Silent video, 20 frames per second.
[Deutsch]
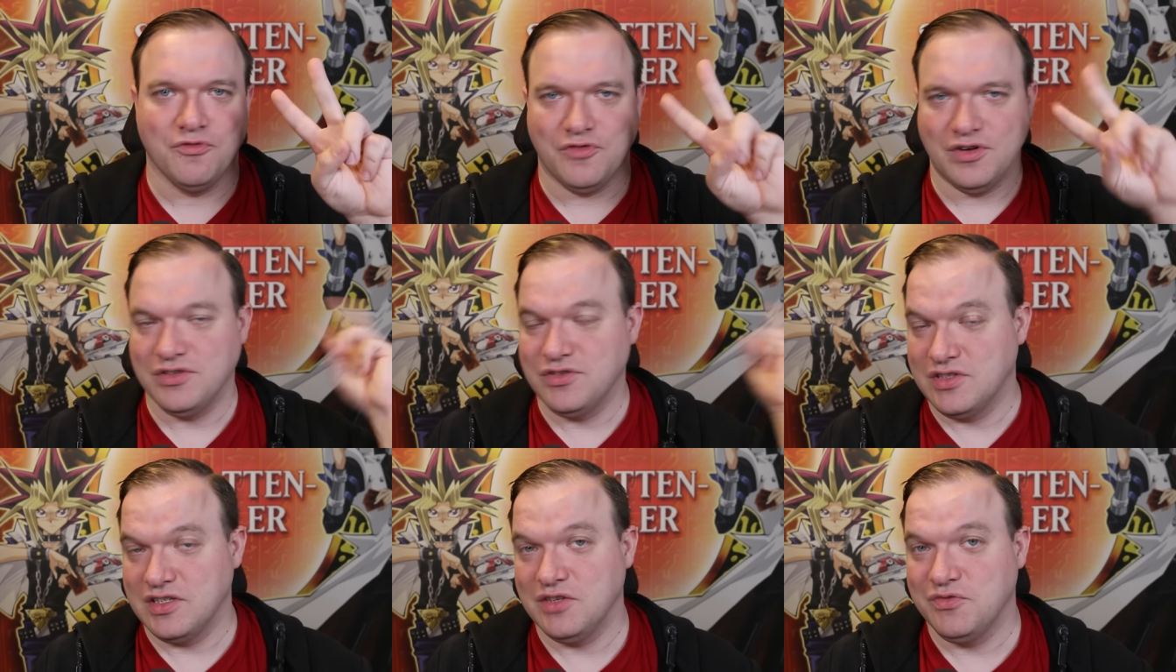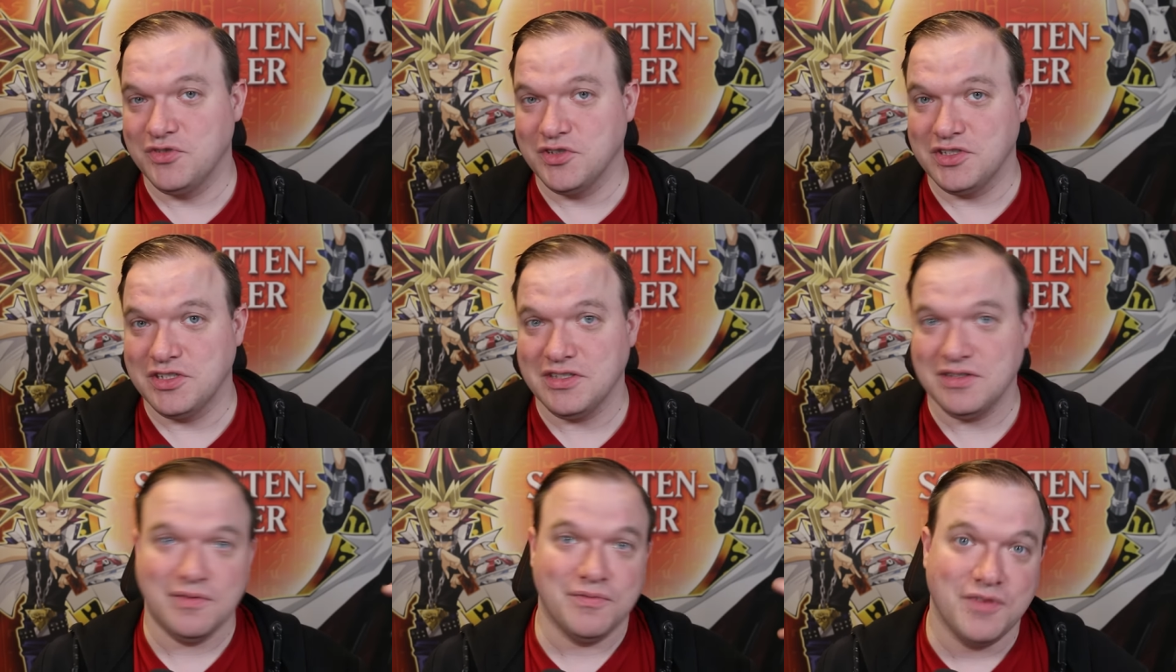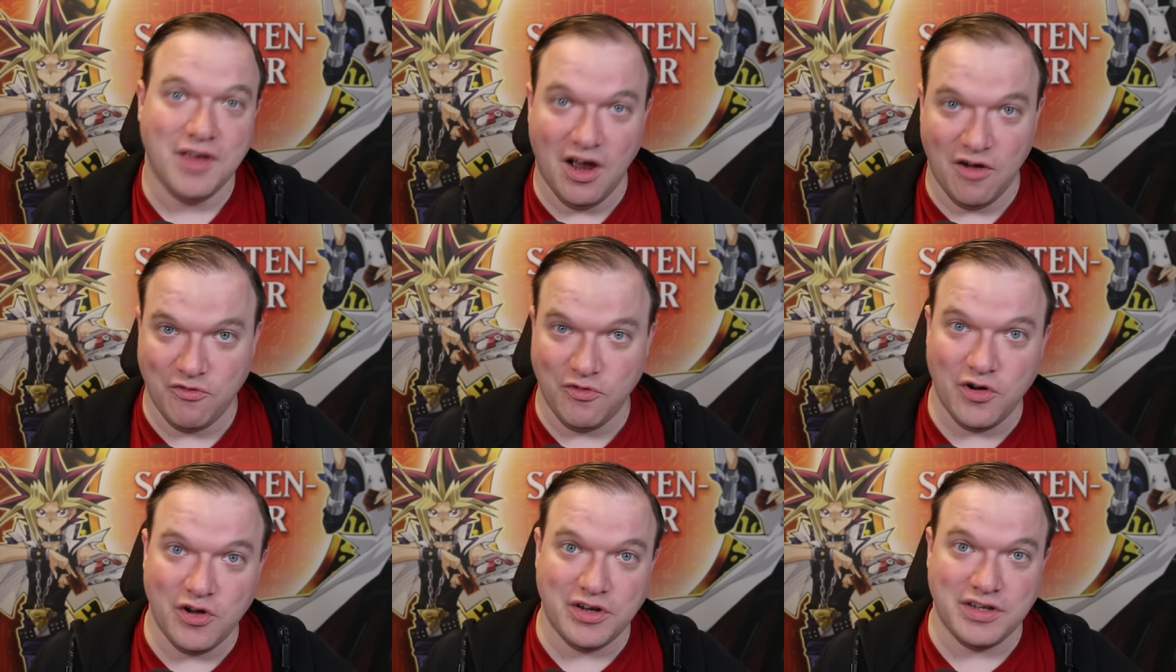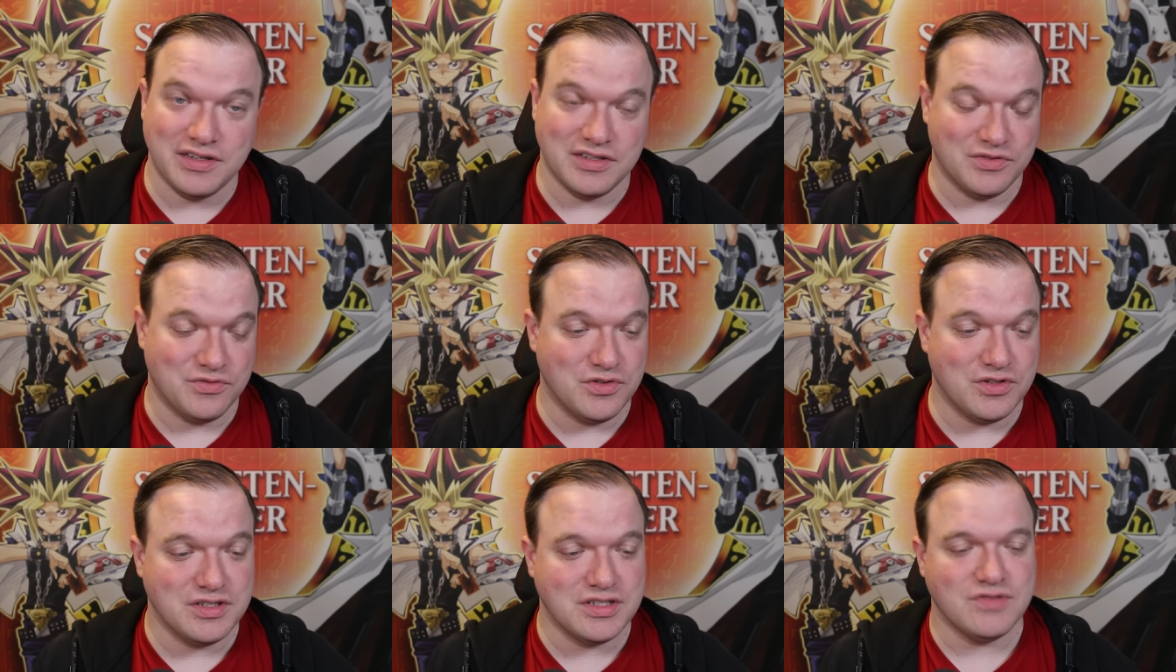Falls du es nicht wusstest, ja, freu dich,
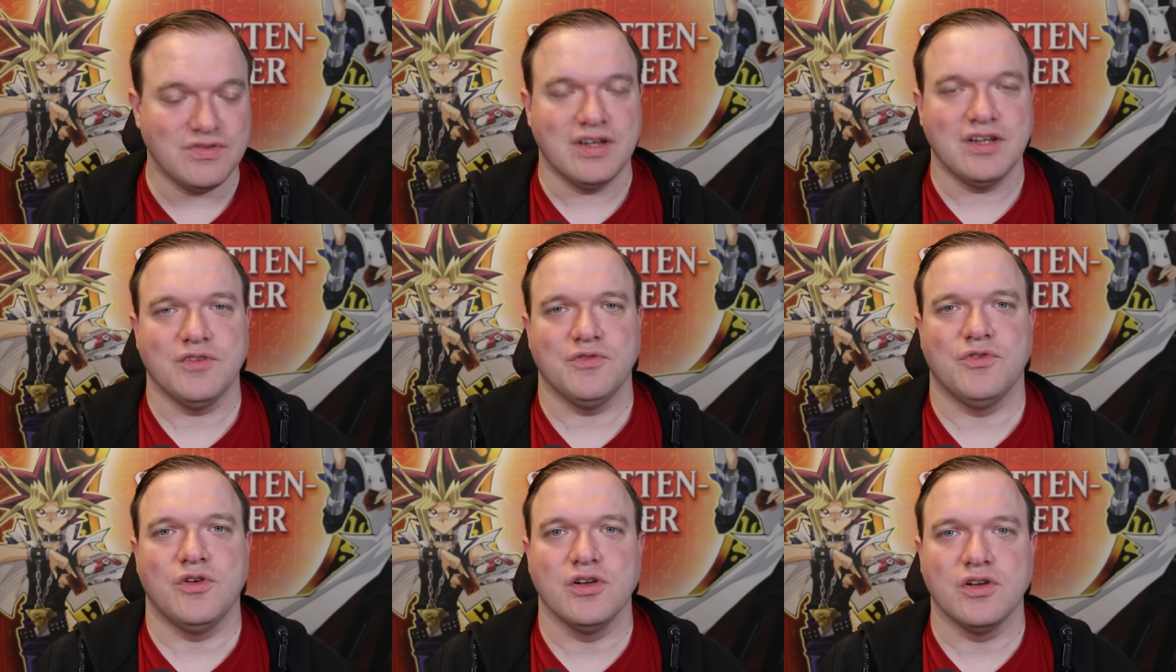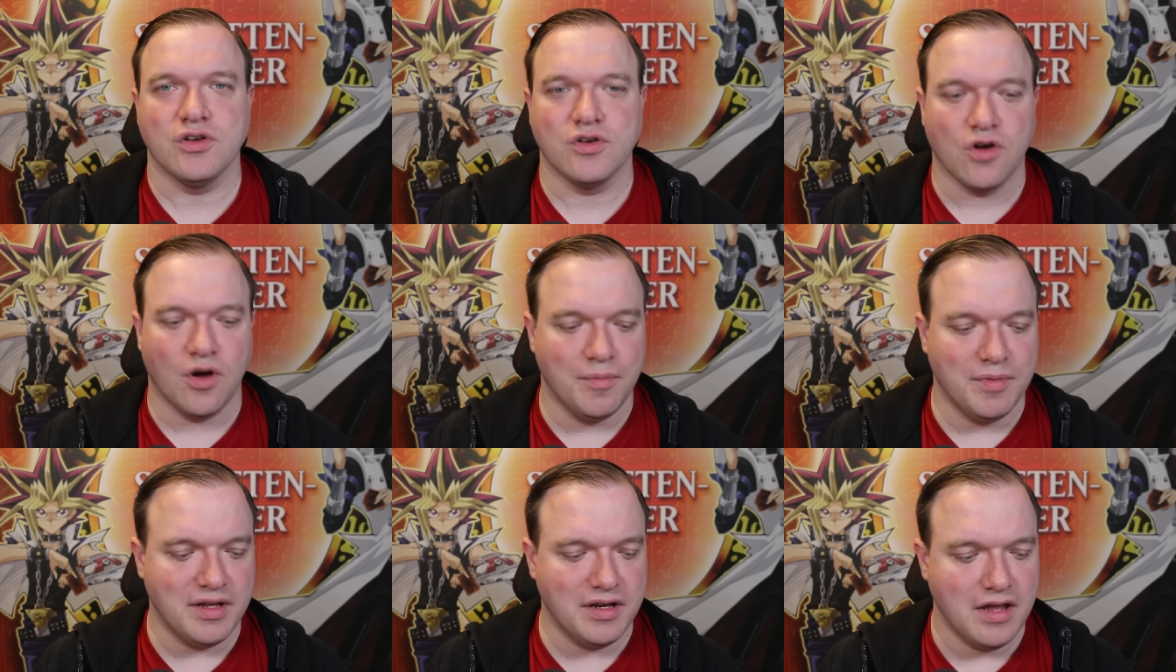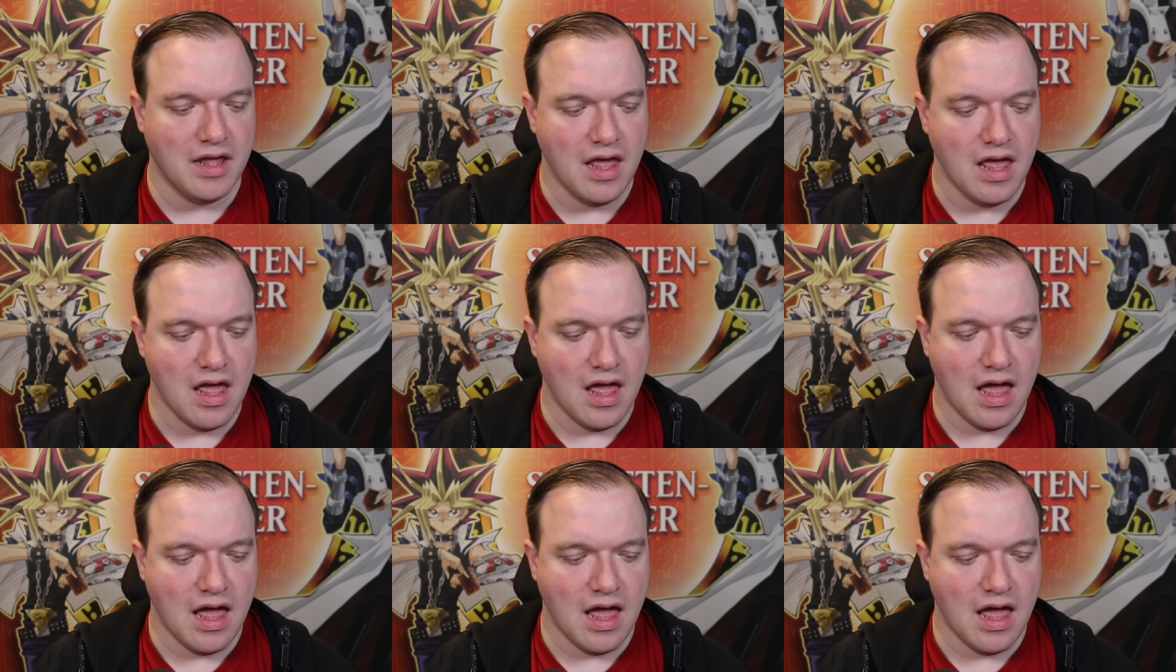es wird eine zweite Folge kommen.